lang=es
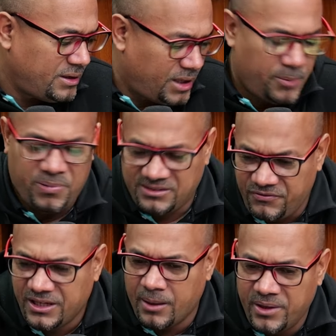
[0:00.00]

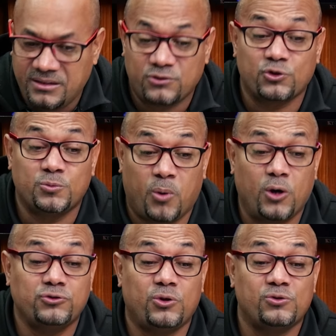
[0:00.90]
específicamente sus
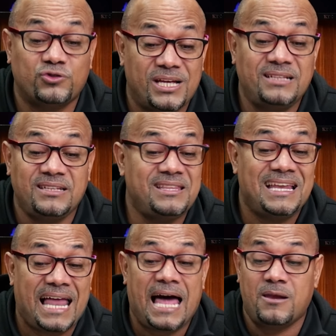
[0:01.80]
Boston Celtics
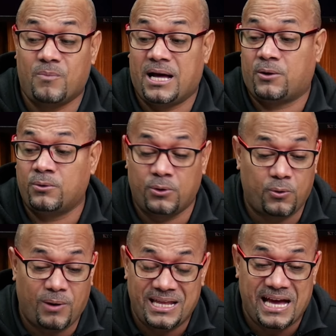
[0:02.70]
del alma, con los
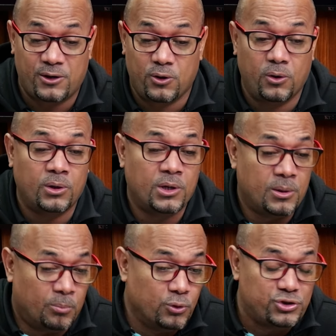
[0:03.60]
cuales ganó
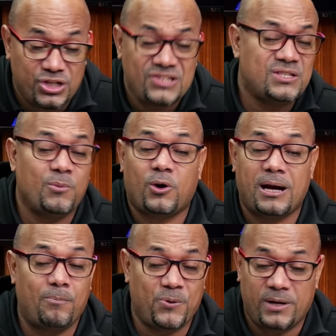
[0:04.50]
muchísimos
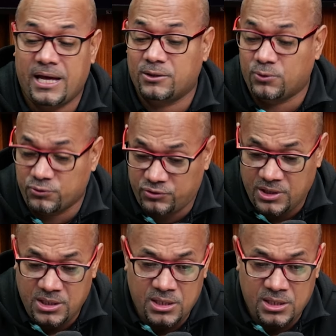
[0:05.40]
campeonatos